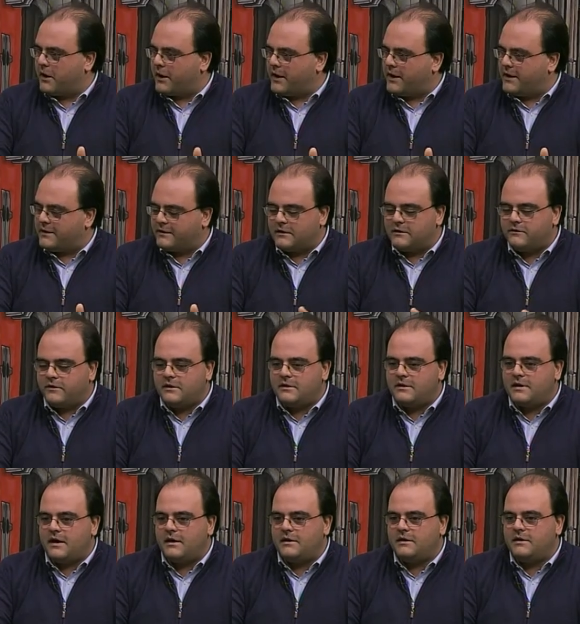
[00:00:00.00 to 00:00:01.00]
ragazza di
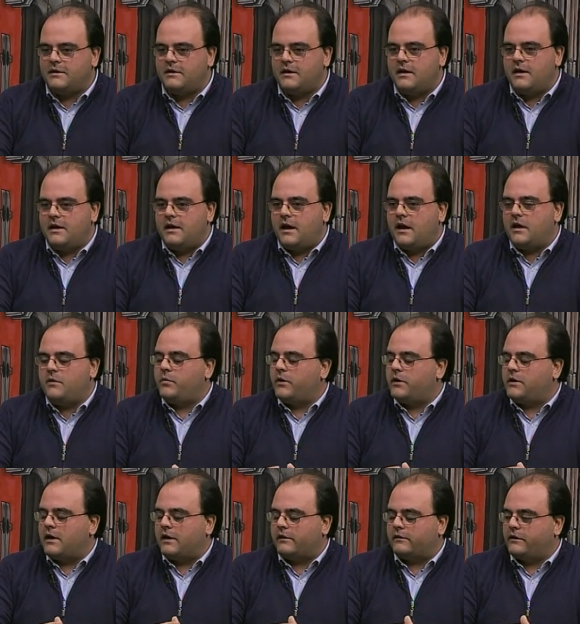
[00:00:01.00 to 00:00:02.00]
20 anni e
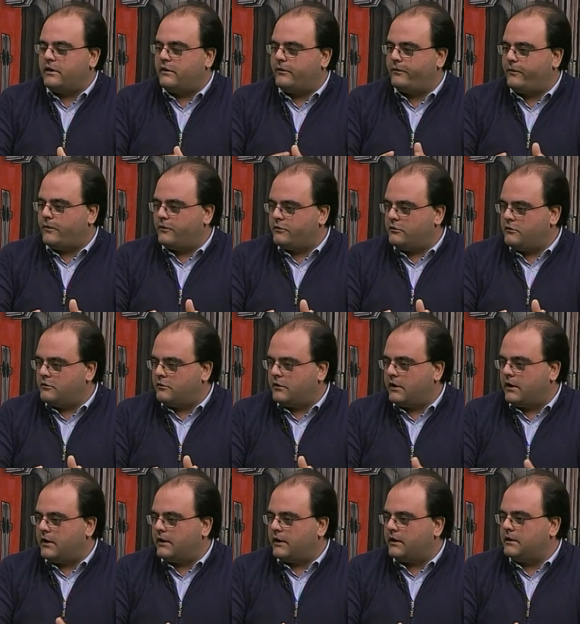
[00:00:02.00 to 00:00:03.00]
impegnarsi a fondo
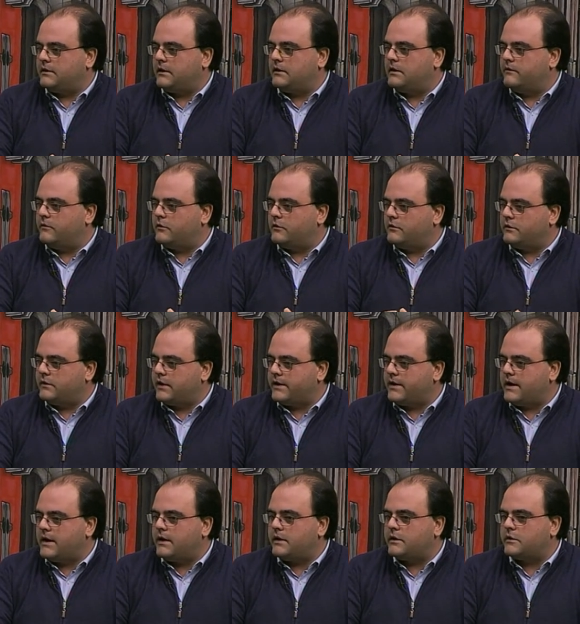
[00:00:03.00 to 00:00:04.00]
nella realtà del
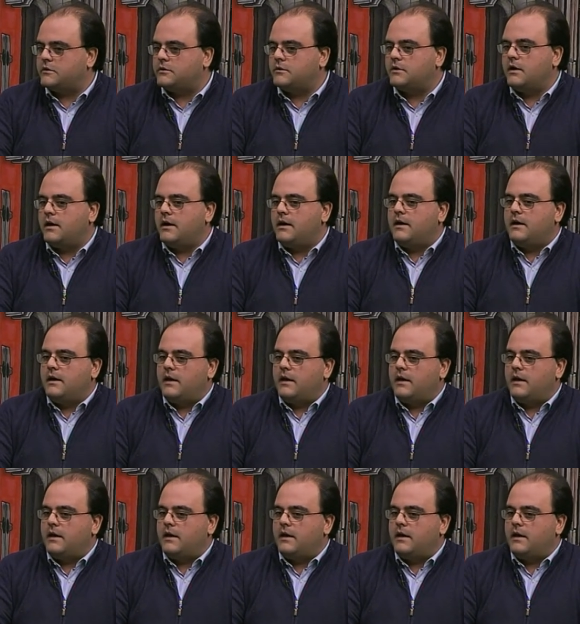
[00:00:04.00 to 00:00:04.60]
volontariato,